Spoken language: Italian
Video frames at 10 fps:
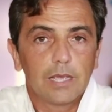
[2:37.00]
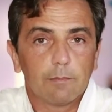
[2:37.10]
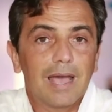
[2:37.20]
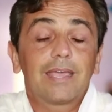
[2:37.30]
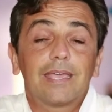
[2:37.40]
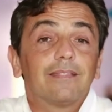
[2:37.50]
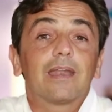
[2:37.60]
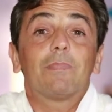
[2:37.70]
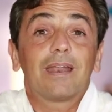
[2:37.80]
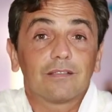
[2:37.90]
ma anche andare
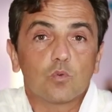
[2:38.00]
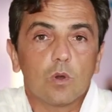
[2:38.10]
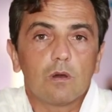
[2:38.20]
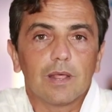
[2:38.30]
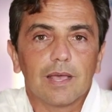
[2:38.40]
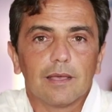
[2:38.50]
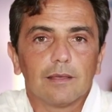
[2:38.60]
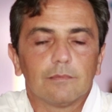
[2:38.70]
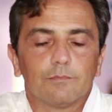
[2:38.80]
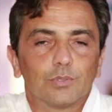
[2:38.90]
male a scuola,
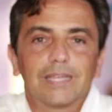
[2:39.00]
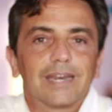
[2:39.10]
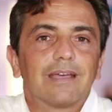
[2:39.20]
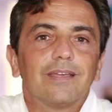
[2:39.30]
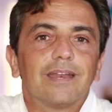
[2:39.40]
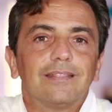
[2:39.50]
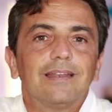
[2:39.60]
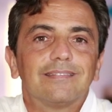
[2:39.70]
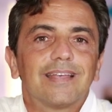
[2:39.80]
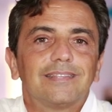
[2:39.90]
poter avere degli
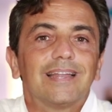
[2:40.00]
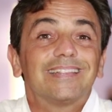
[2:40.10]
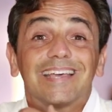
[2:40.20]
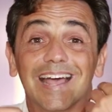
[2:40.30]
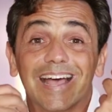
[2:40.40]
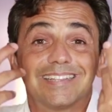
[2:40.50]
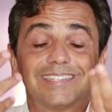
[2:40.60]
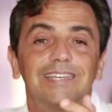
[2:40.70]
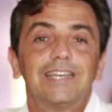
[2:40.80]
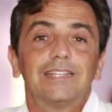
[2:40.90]
stati
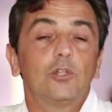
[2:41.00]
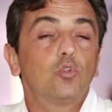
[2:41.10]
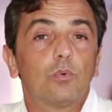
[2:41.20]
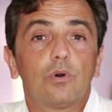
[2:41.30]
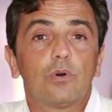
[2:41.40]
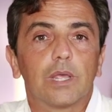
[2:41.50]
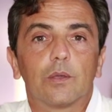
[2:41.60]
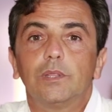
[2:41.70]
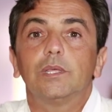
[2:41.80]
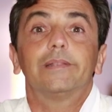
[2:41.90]
alterati dell'umore,
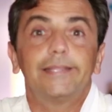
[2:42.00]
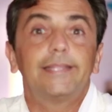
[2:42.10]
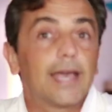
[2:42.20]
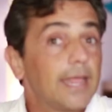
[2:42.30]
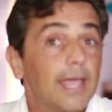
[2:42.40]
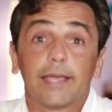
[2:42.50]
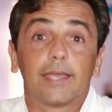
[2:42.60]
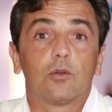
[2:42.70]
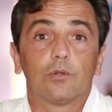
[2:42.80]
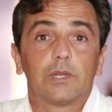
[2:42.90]
quindi litigare anche
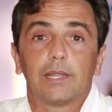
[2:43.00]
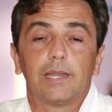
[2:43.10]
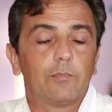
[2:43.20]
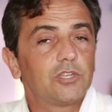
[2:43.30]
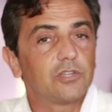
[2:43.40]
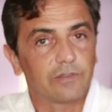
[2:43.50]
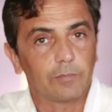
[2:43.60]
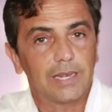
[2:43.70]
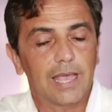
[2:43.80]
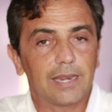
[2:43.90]
con gli amici,
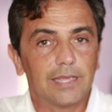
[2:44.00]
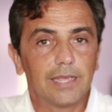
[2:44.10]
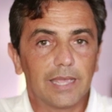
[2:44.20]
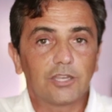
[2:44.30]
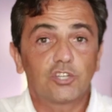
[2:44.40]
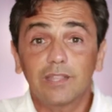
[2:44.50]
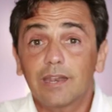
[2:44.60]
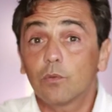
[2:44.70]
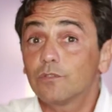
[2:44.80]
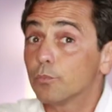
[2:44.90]
familiari, eccetera,
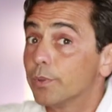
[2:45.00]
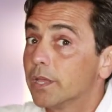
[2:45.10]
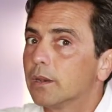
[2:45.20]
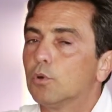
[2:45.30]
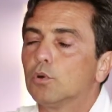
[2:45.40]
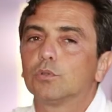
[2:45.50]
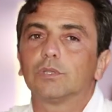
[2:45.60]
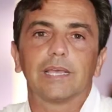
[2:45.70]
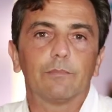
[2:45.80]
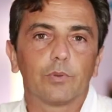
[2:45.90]
e questo per molto
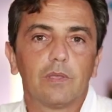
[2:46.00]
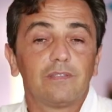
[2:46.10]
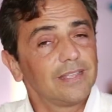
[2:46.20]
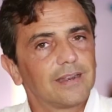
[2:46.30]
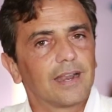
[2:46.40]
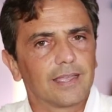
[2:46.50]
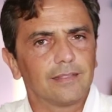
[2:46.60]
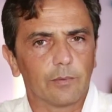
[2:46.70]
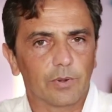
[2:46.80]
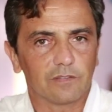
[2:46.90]
tempo. Si entra anche in
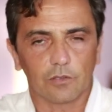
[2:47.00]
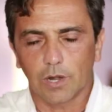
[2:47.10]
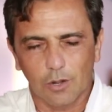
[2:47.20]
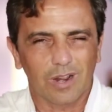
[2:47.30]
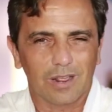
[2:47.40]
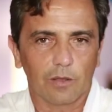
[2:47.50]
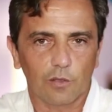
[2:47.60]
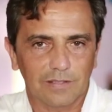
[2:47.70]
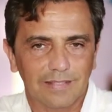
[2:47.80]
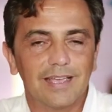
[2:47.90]
depressione, non è una
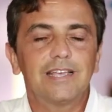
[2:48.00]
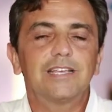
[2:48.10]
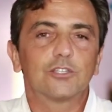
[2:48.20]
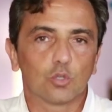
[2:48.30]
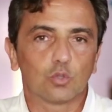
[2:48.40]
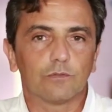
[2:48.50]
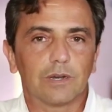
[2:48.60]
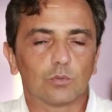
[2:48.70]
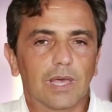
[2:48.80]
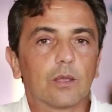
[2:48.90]
cosa da
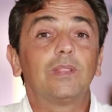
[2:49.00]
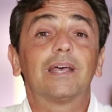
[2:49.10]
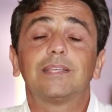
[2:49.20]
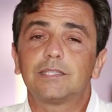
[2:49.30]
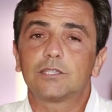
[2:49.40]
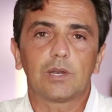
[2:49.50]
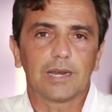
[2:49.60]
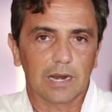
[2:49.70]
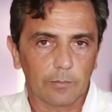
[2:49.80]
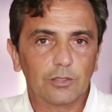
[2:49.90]
sottovalutare. Quindi attenzione,
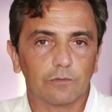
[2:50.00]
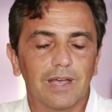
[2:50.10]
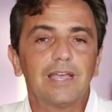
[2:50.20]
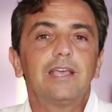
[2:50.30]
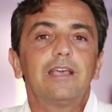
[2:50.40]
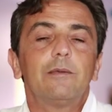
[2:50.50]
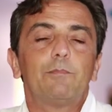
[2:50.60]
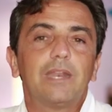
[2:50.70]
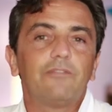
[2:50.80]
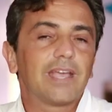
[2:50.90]
l'allenamento va
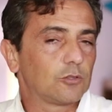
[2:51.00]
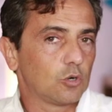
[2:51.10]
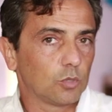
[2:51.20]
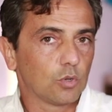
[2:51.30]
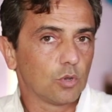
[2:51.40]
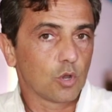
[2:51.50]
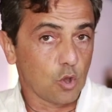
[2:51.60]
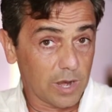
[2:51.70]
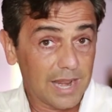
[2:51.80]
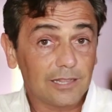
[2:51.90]
pianificato in un modo
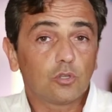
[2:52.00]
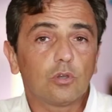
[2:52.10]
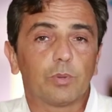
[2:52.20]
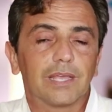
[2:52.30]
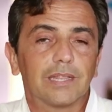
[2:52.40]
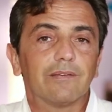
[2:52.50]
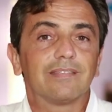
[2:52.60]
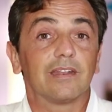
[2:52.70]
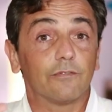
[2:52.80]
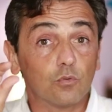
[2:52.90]
corretto perché deve
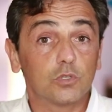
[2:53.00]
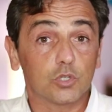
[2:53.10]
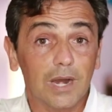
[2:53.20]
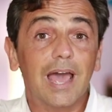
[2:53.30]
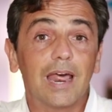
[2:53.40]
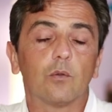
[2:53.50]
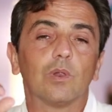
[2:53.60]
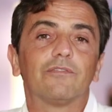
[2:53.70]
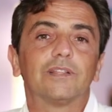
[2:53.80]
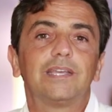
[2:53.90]
essere funzionale
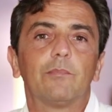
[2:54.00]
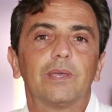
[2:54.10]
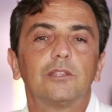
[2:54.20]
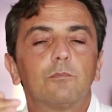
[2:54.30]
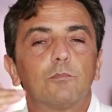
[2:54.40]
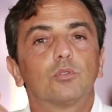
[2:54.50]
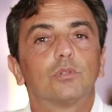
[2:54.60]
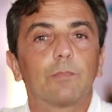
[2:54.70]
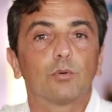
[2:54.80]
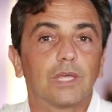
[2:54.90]
quell'affaticamento in modo
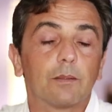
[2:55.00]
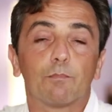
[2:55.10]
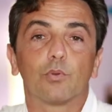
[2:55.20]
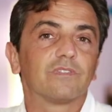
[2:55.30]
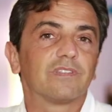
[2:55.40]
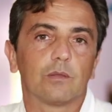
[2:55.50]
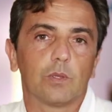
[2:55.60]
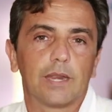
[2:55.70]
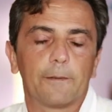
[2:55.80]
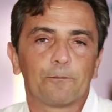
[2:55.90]
da poter
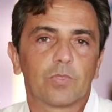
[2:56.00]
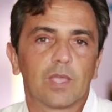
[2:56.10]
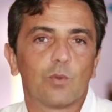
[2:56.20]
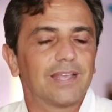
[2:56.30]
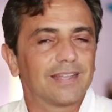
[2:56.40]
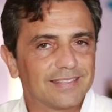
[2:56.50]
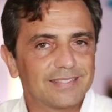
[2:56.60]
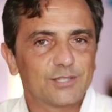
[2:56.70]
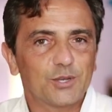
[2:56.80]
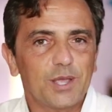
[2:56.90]
proseguire. Quindi
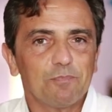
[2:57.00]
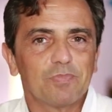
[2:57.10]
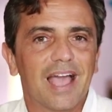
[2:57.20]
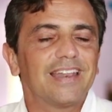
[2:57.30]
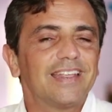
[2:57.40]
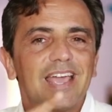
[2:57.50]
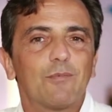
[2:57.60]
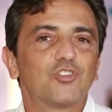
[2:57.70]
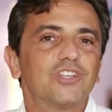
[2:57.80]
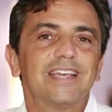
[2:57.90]
attenzione,
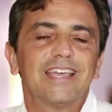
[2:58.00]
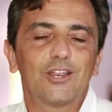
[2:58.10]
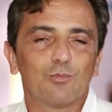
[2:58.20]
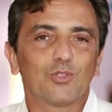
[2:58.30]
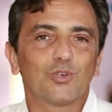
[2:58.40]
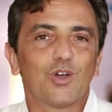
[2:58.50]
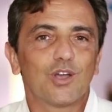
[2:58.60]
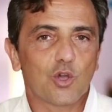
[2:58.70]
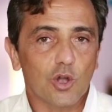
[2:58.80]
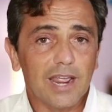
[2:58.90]
alleniamoci in un modo
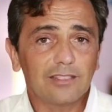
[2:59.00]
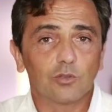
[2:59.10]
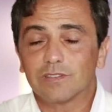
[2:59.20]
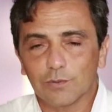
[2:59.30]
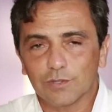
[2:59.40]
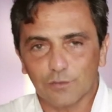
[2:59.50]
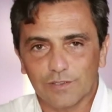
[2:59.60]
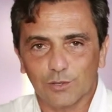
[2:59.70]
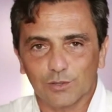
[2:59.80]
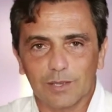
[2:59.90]
corretto e se questo
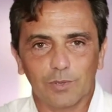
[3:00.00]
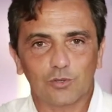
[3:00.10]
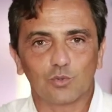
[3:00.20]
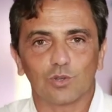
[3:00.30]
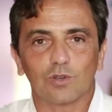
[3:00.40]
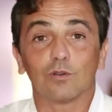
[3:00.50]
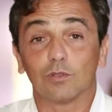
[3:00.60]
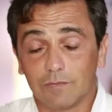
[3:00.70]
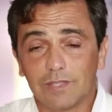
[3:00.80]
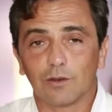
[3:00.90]
video ti è piaciuto
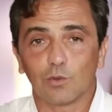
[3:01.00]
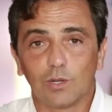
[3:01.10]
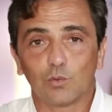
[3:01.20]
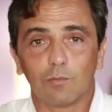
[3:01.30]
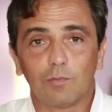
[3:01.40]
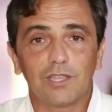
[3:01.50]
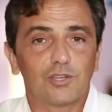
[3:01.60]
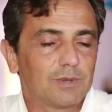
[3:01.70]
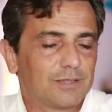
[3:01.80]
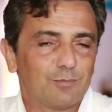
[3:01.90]
condividilo con i tuoi
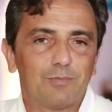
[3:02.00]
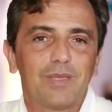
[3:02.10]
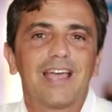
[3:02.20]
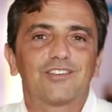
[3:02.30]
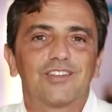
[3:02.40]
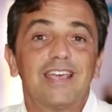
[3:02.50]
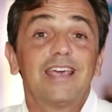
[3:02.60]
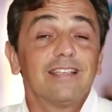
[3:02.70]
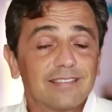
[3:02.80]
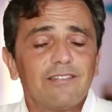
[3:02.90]
amici, metti mi piace,
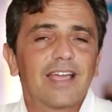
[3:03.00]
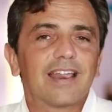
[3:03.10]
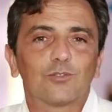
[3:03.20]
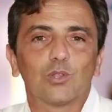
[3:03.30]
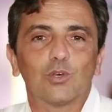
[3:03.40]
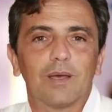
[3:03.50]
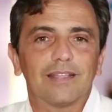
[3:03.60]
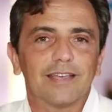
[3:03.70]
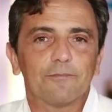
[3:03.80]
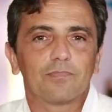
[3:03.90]
scrivi anche la tua domanda.